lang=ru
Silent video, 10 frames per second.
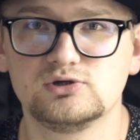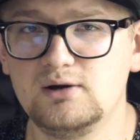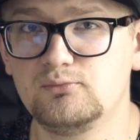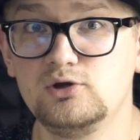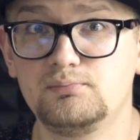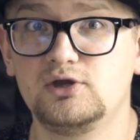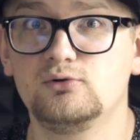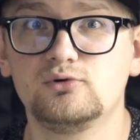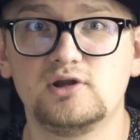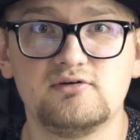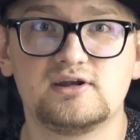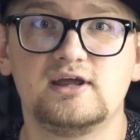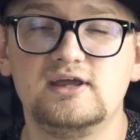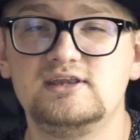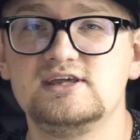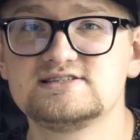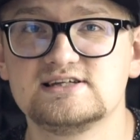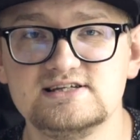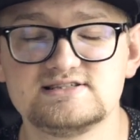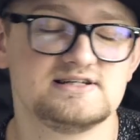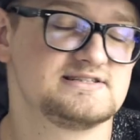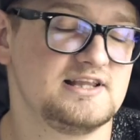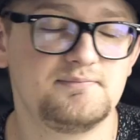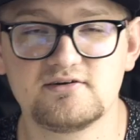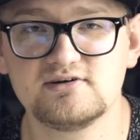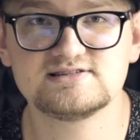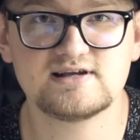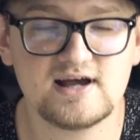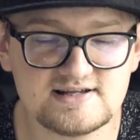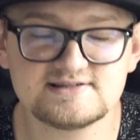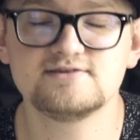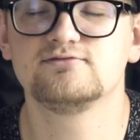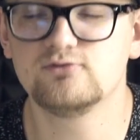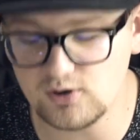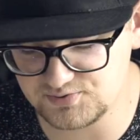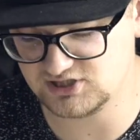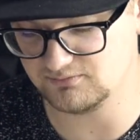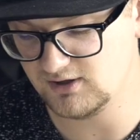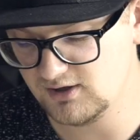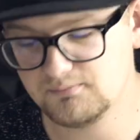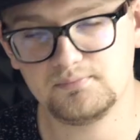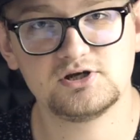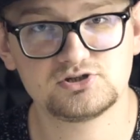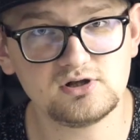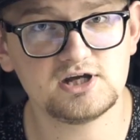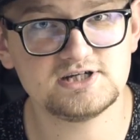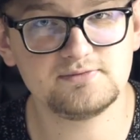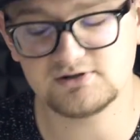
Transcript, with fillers: куда. Будем потихоньку, наверное, идти, садиться, искать первые заказы. В общем, пошел качать